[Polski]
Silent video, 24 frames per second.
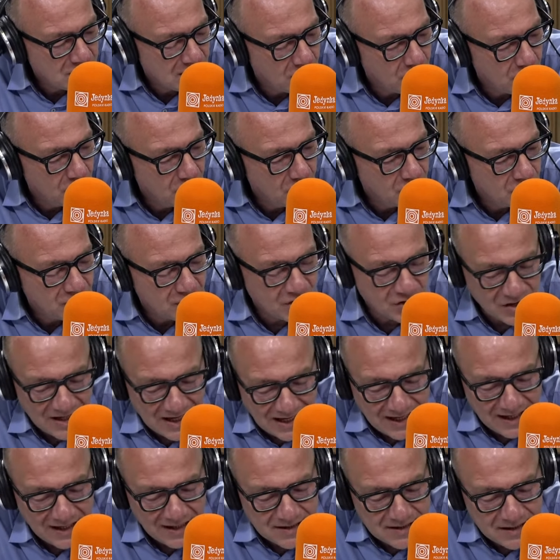rodzaju ludzie,
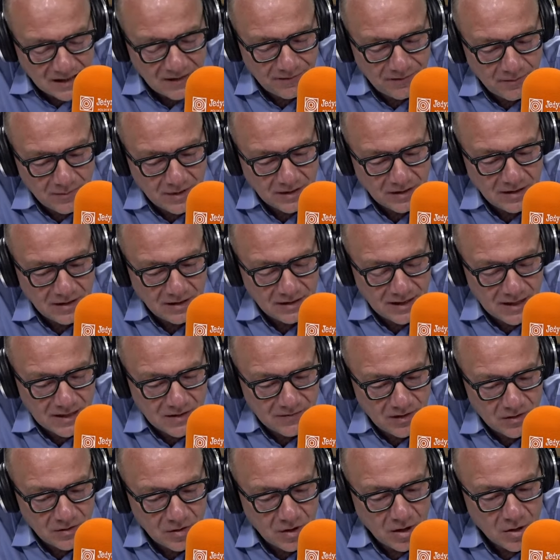szaleńcy, nie wiem jak ich
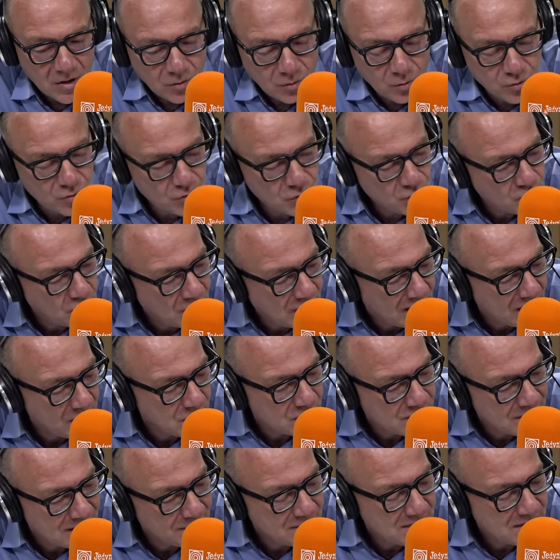nazwać, którzy szukają
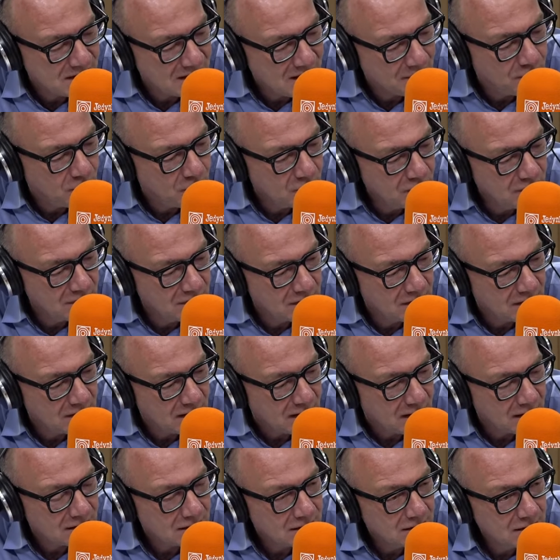zemsty na
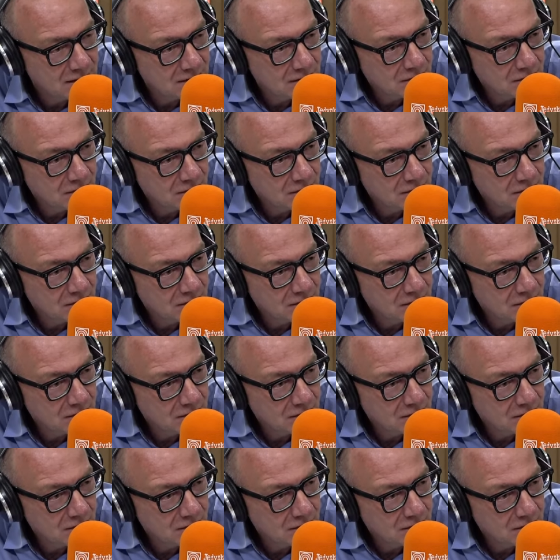politykach.